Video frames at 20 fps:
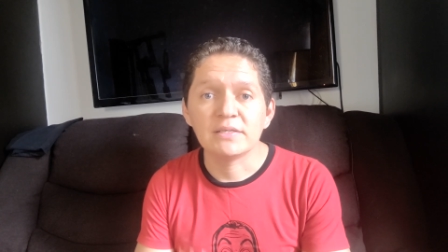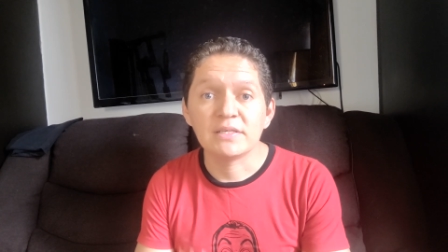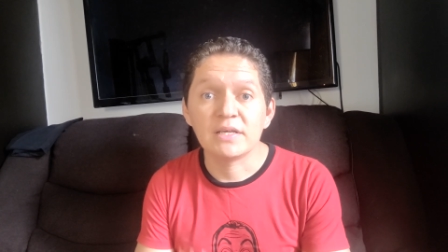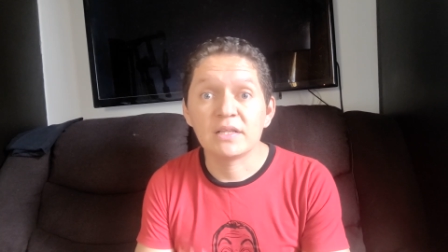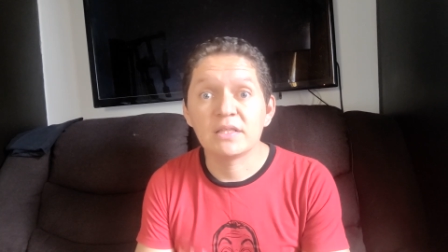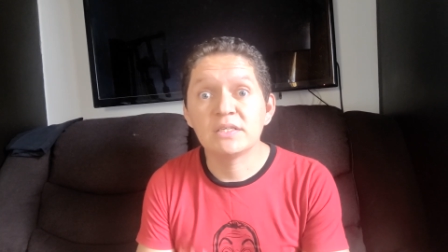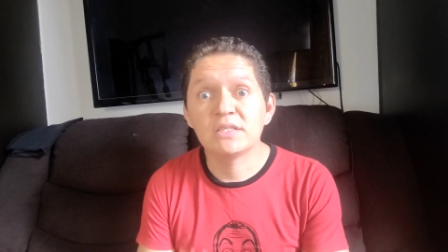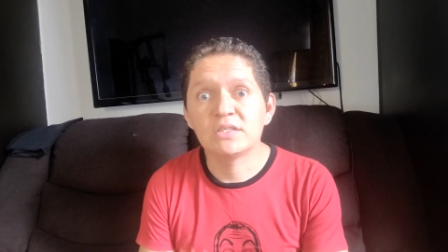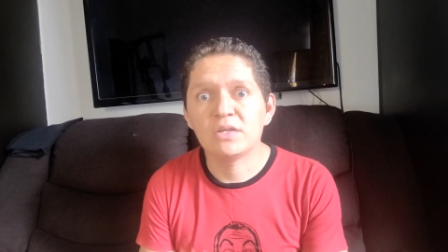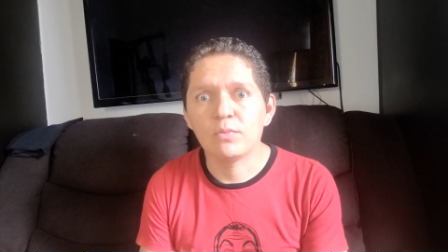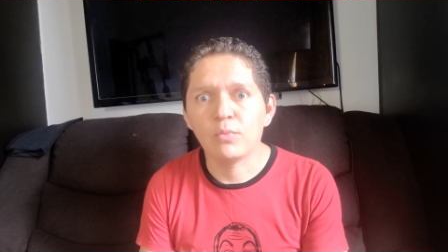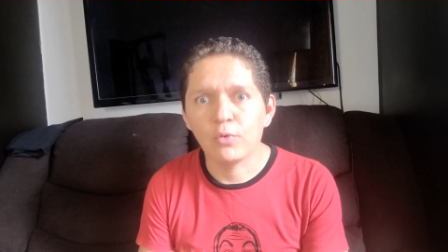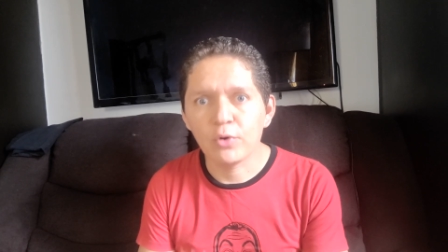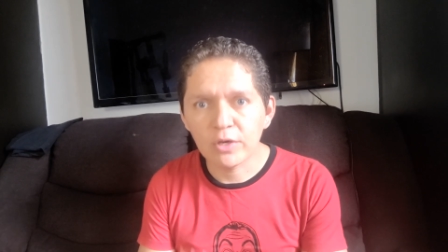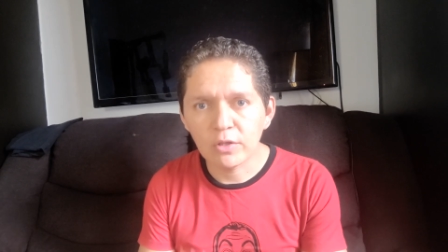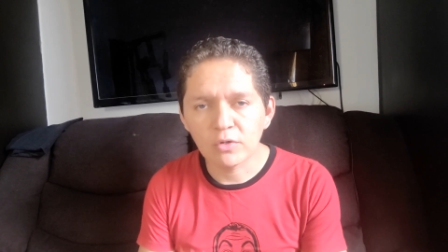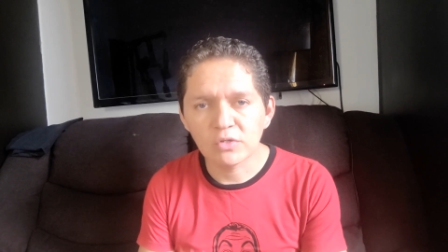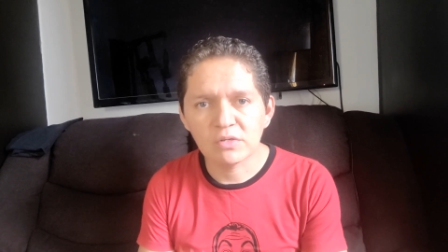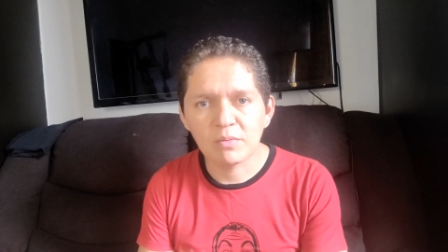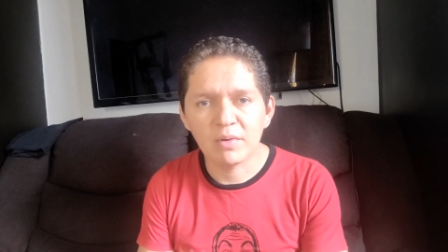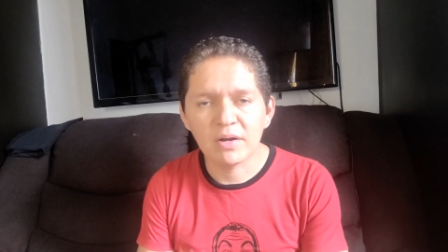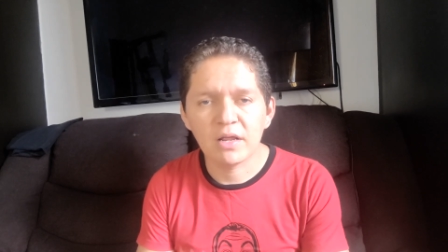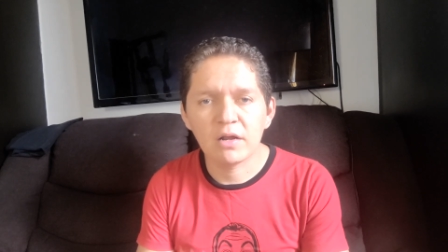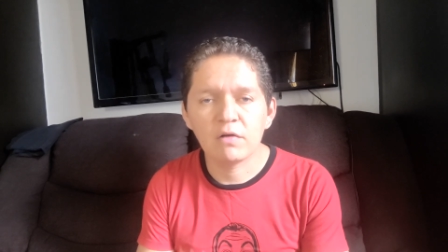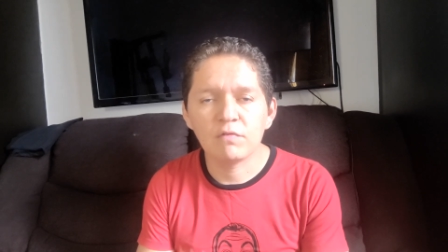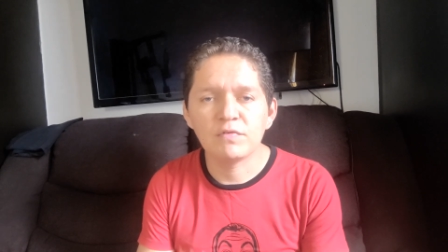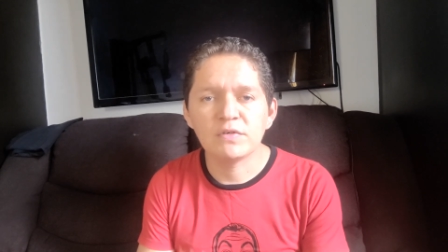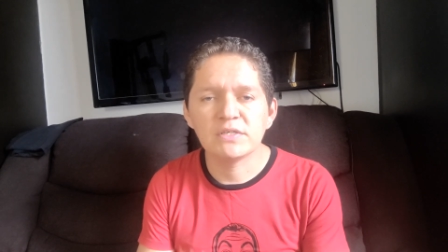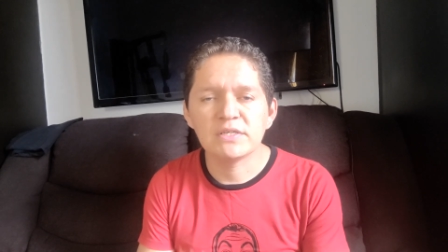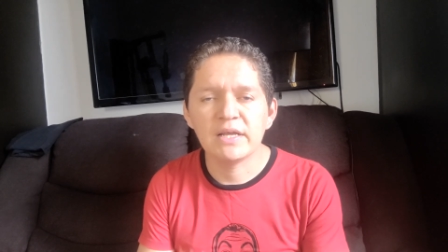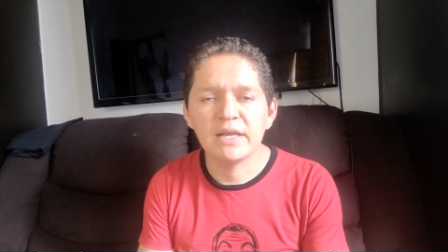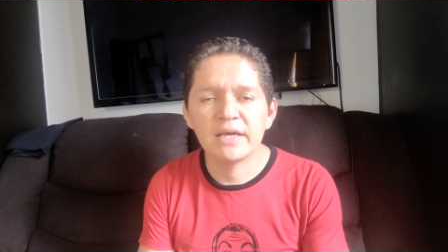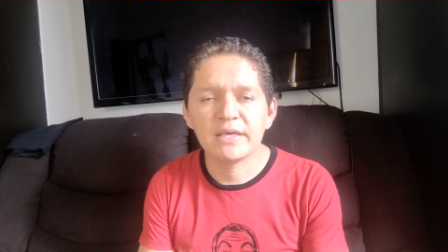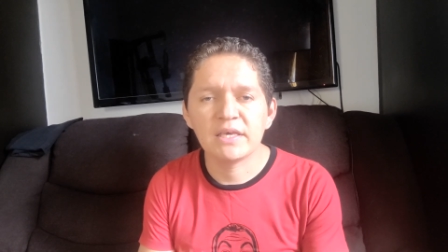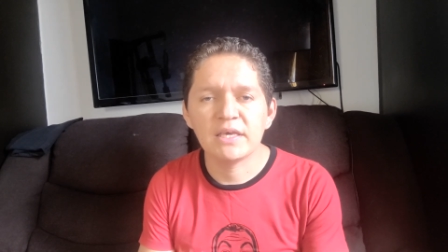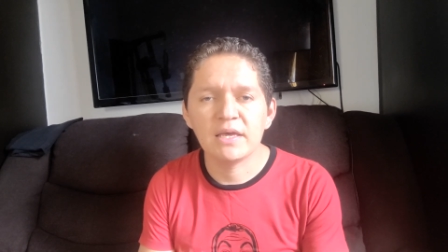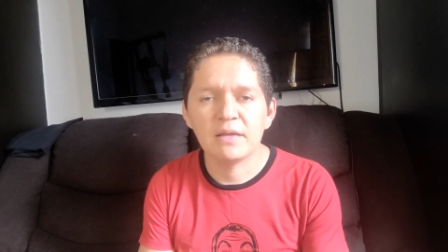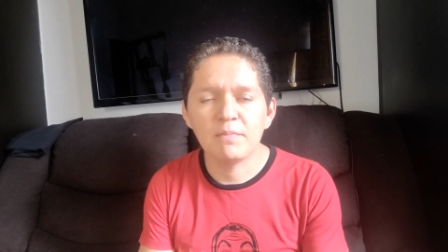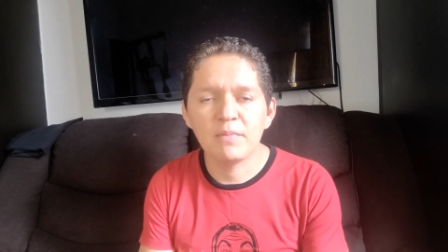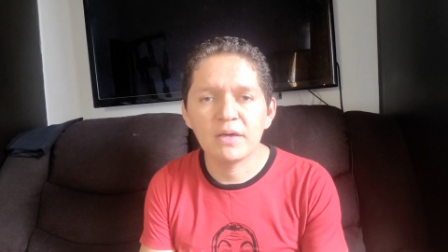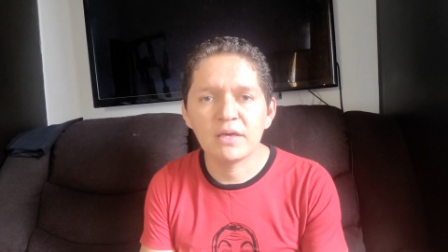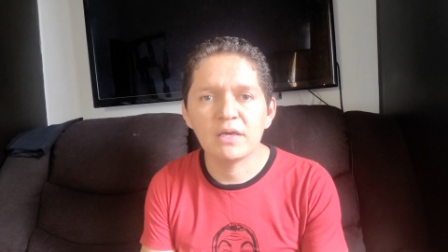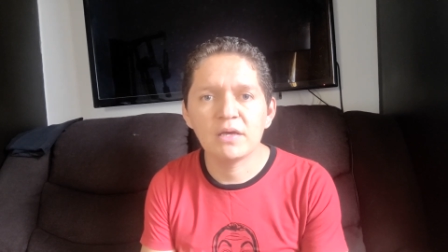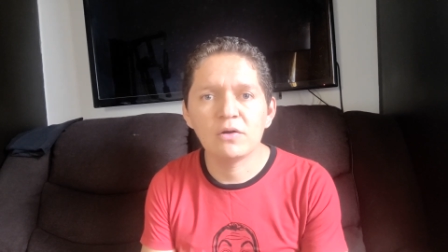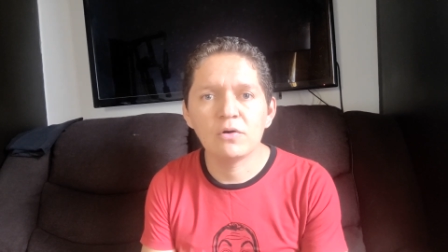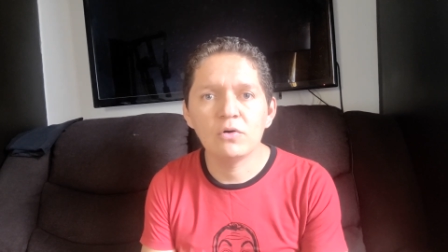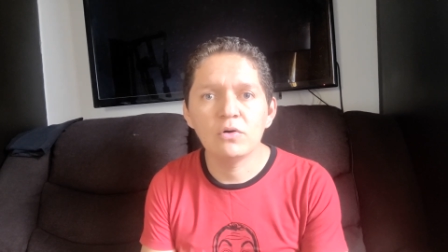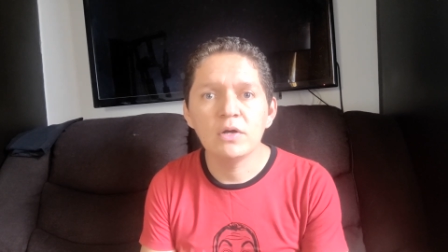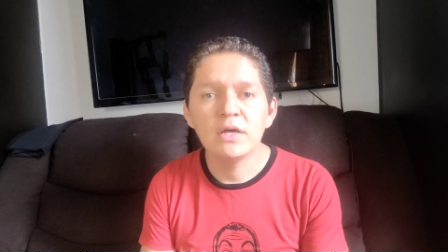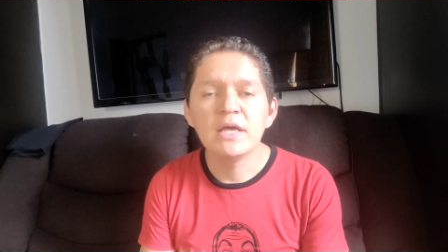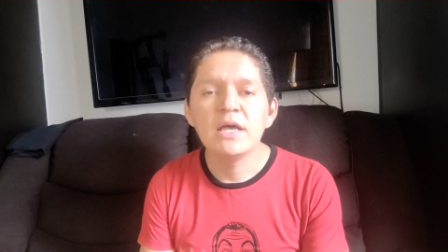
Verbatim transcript: ser distribuidos de manera oficial aquí en México,